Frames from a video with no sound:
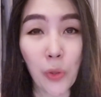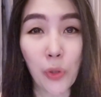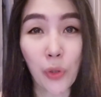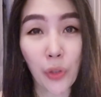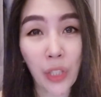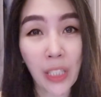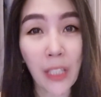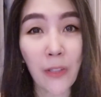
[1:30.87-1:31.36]

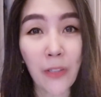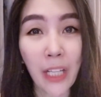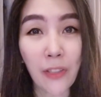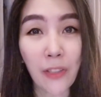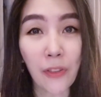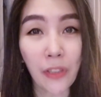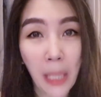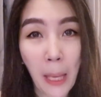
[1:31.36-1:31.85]
So, ikaw
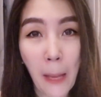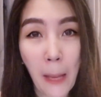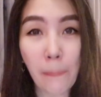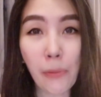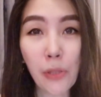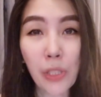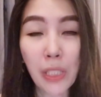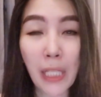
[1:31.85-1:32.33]
ngayon,
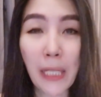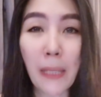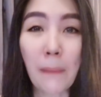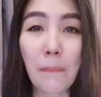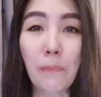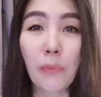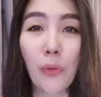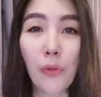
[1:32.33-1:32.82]
push ka
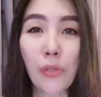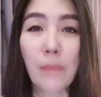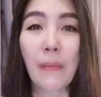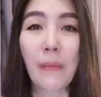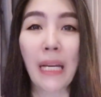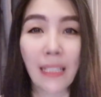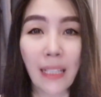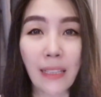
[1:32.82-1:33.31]
ng push
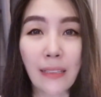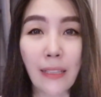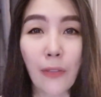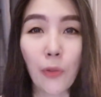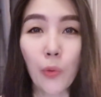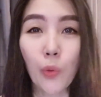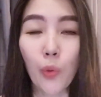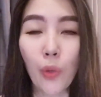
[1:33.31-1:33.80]
para kang
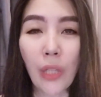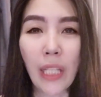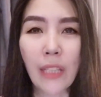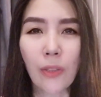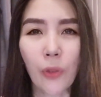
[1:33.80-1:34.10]
nangungulit